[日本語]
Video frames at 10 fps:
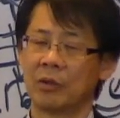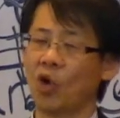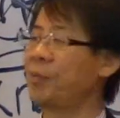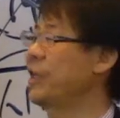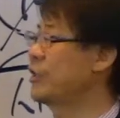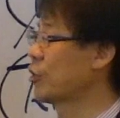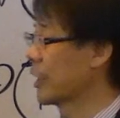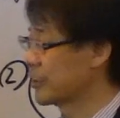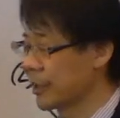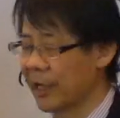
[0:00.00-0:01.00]
ロビースト
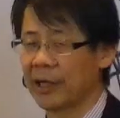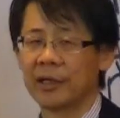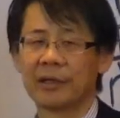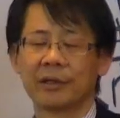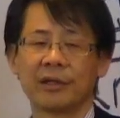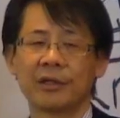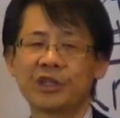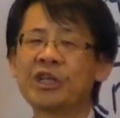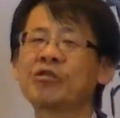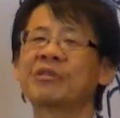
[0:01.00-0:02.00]
たちか
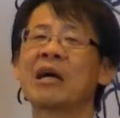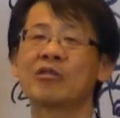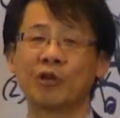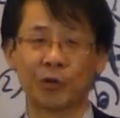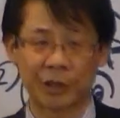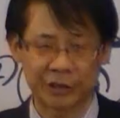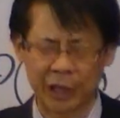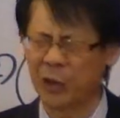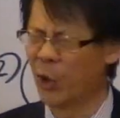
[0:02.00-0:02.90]
シンクタンクの人たちか